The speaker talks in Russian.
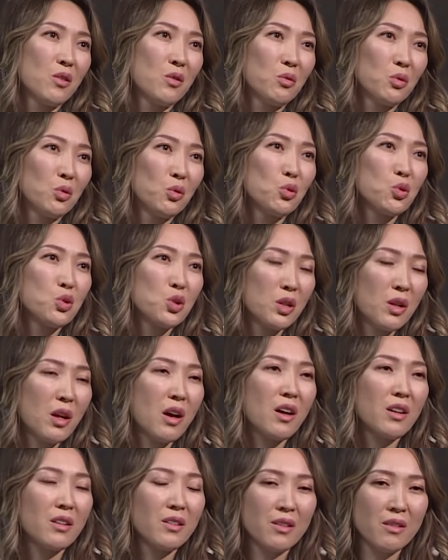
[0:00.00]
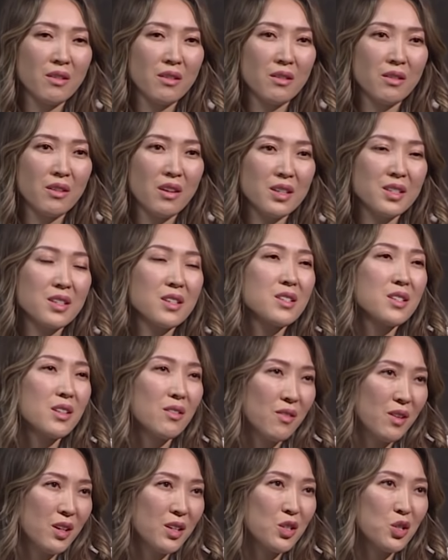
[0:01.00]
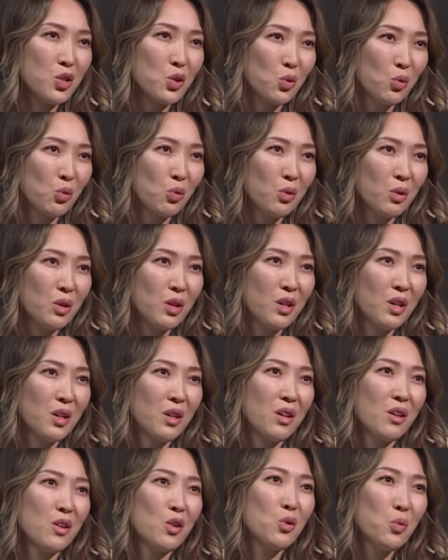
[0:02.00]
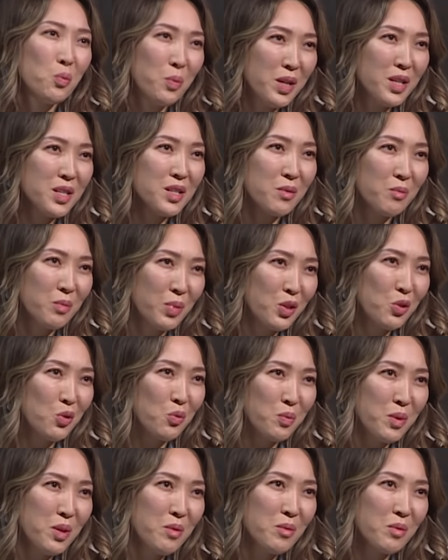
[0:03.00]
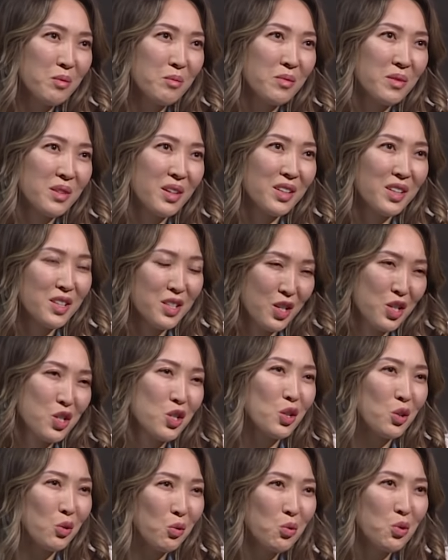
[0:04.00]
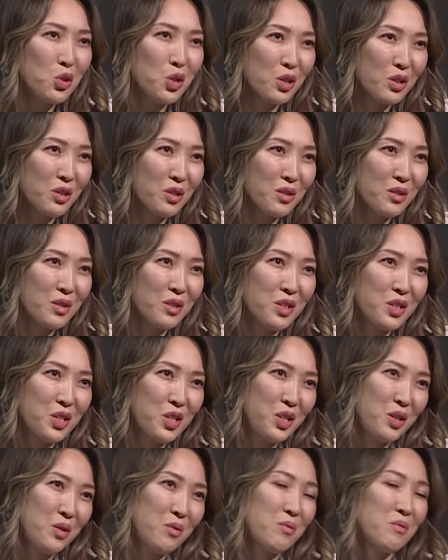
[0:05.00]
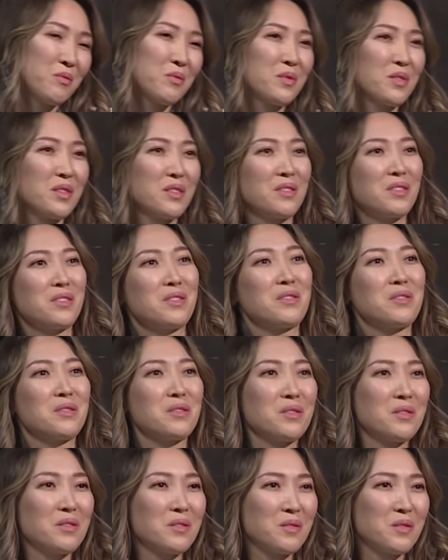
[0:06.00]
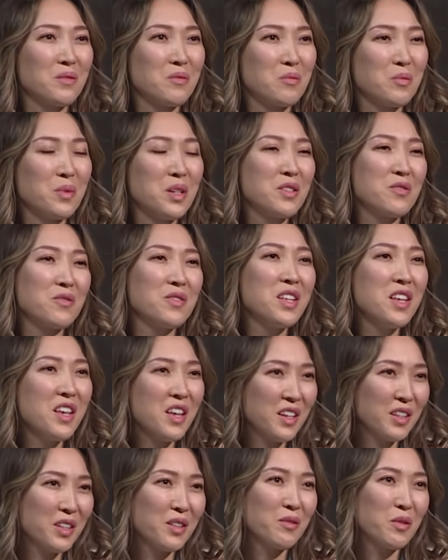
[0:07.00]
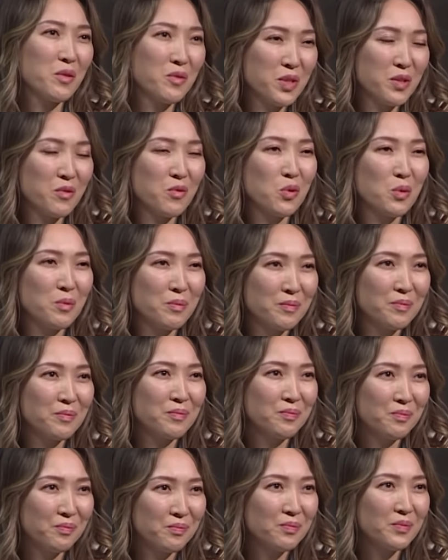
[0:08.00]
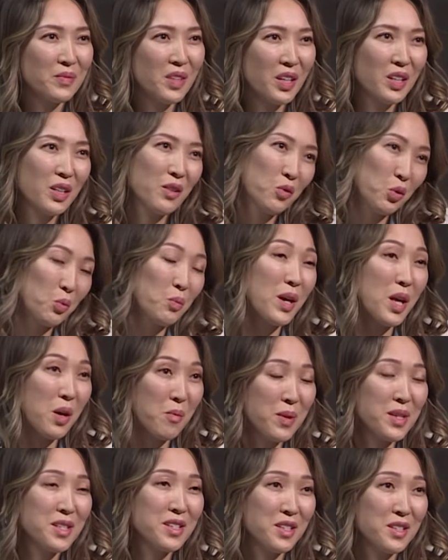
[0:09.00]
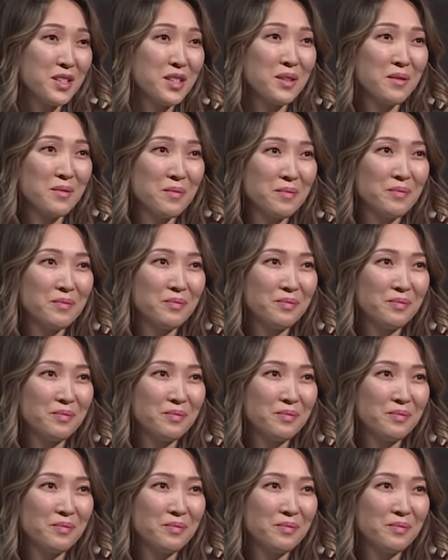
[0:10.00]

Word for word: он должен от, э, осознавать, что любить, и быть любимым однозначно лучше, чем э, быть вне этого всего. Это вот моя позиция.